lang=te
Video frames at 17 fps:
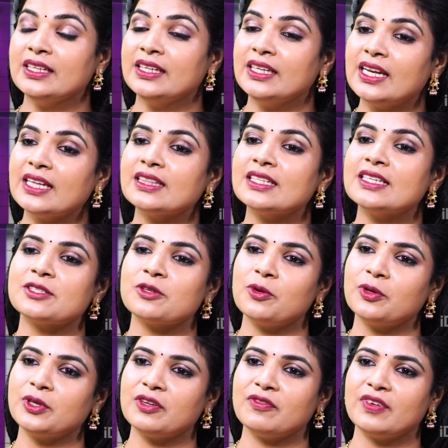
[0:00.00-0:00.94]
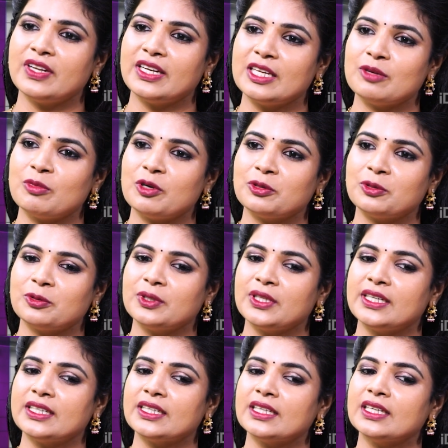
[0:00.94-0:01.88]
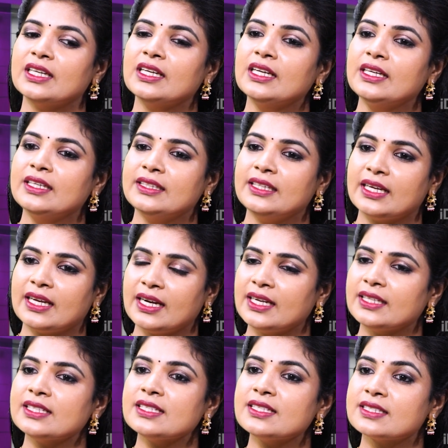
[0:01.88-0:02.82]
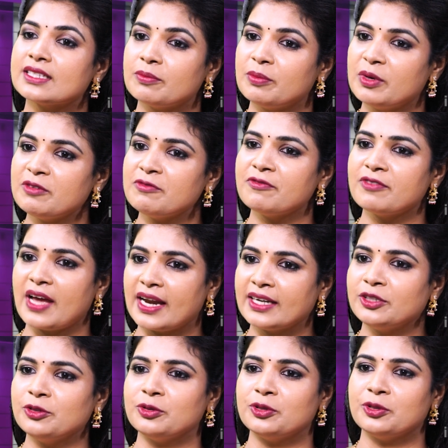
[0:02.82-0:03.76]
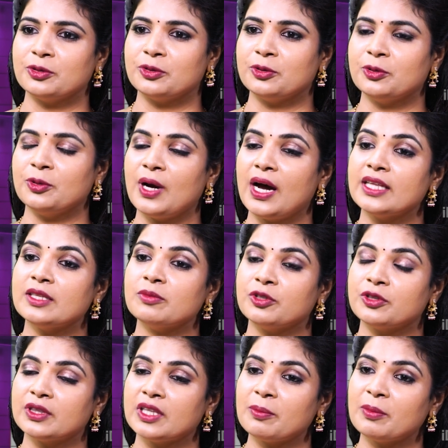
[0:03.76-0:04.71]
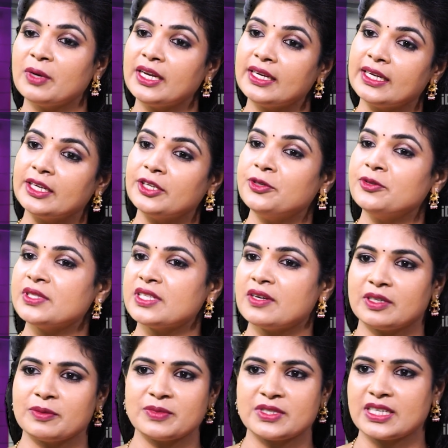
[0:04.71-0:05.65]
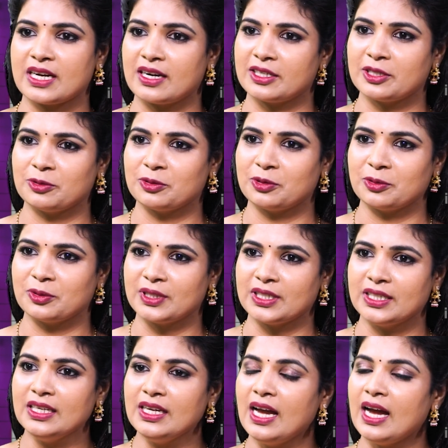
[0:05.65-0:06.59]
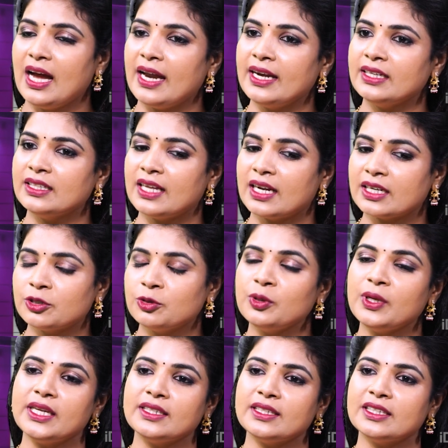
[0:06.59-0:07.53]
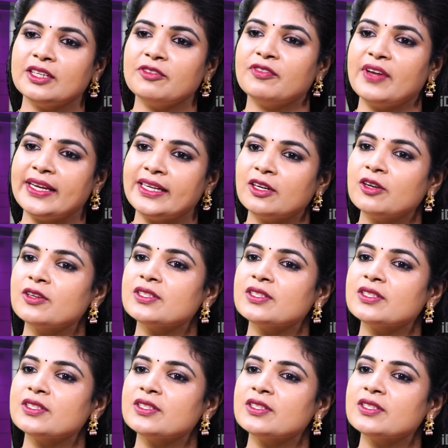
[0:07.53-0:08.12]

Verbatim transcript: ఇలా తీసుకోవటం వల్ల ఏమవుతుంది అంటే ఎక్కడైతే స్టబన్ ఫ్యాట్ ఉంటుందో అది మొత్తంగా రెడ్యూస్ అవ్వటం స్టార్ట్ అవుతుంది అండ్ దట్టు ఏంటంటే వెయిట్